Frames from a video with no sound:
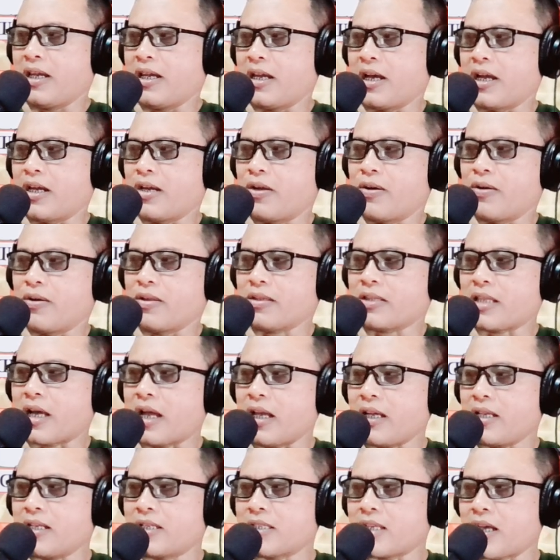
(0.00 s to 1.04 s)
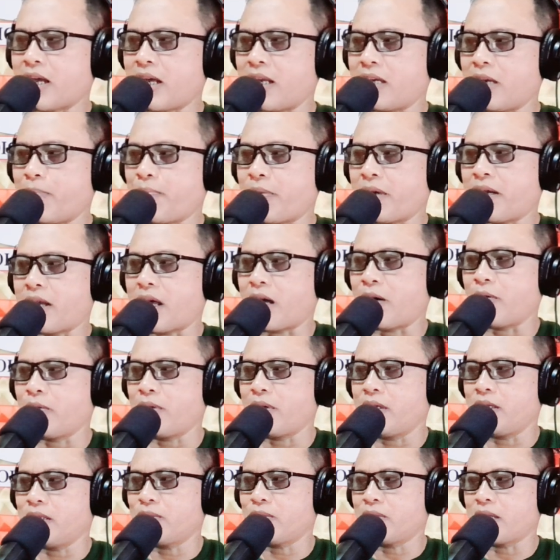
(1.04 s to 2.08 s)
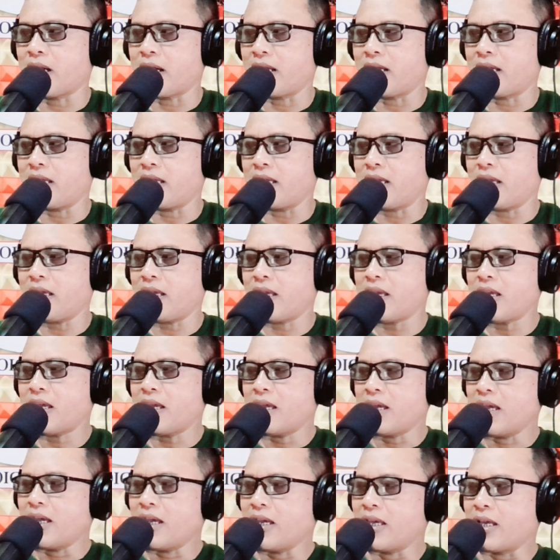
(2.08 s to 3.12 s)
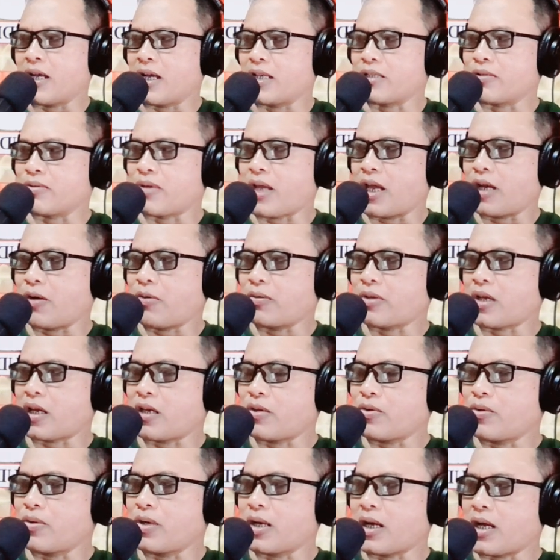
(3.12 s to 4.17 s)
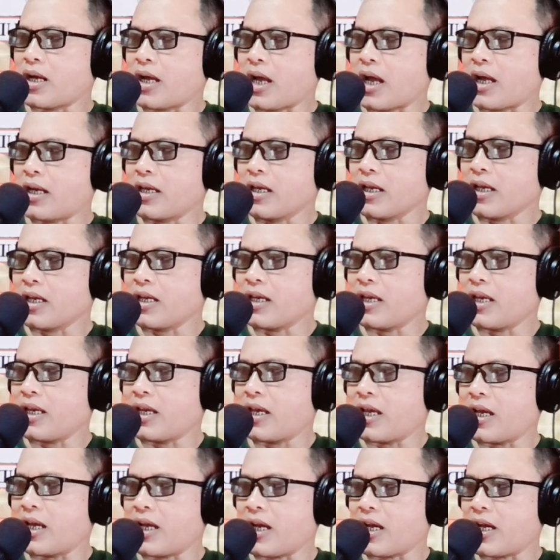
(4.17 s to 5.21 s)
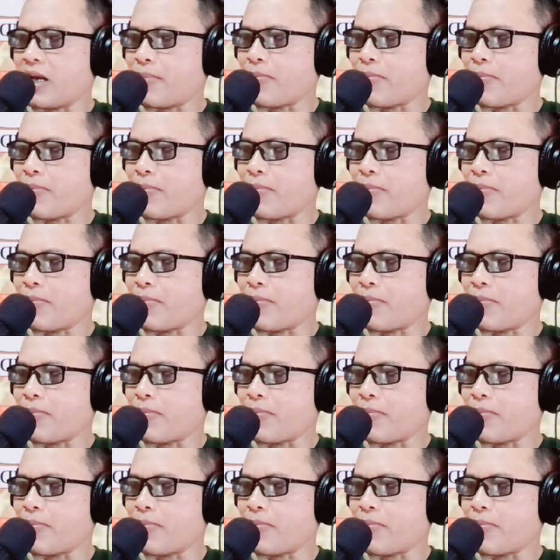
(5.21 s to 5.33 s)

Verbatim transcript: Dadong Tarisa di Pedawa juga nih yang sudah ikutan juga hadir ini ya.